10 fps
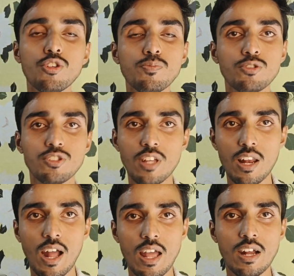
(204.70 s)
यूट्यूब खुद
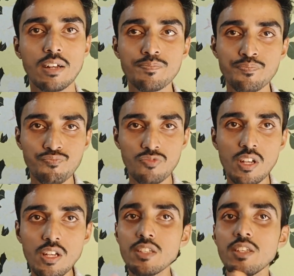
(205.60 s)
से लगाएगा
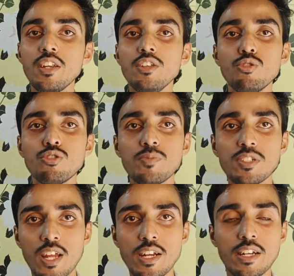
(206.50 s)
यानी
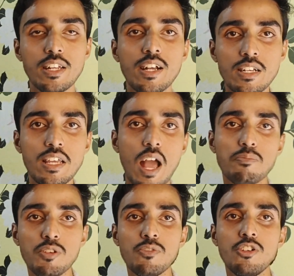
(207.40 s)
यूट्यूब डिसाइड करेगा कि
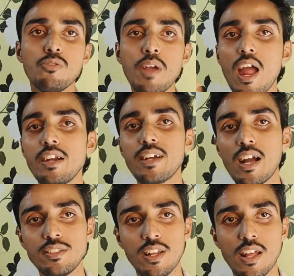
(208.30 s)
आपकी वीडियो में
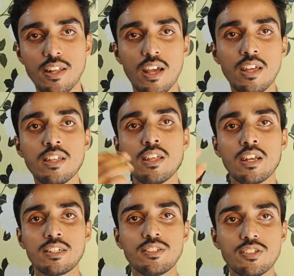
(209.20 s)
एड कहाँ चलाना है
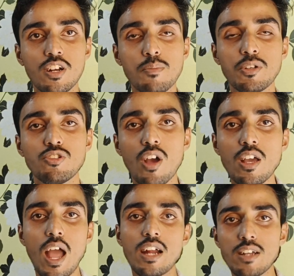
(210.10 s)
किस जगह पे
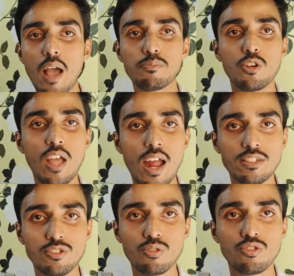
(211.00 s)
जो है आपको
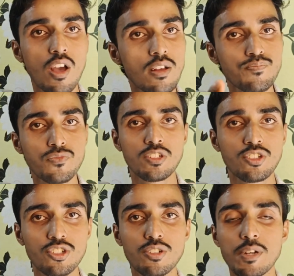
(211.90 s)
एड्स को जो है
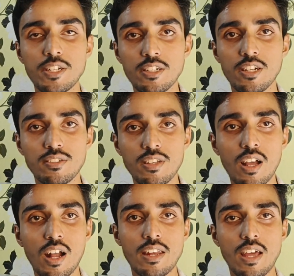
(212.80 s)
सिस्टमेटिक ढंग
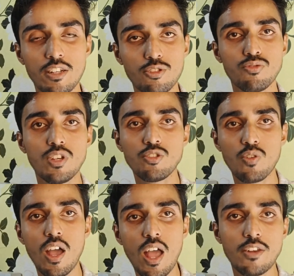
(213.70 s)
से लगाना है तो
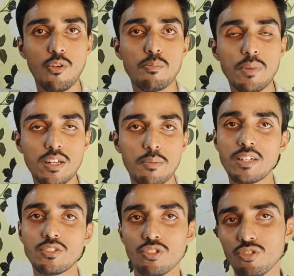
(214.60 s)
ये जो है नवंबर
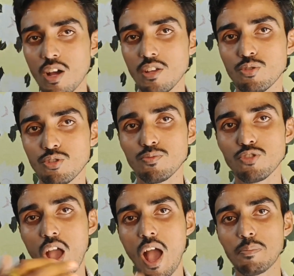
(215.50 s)
के बाद से जो है
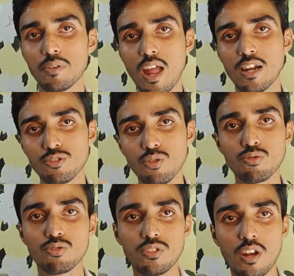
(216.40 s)
यूट्यूब जो है आपके
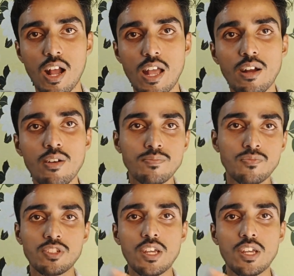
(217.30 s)
एड्स को खुद लगाएगा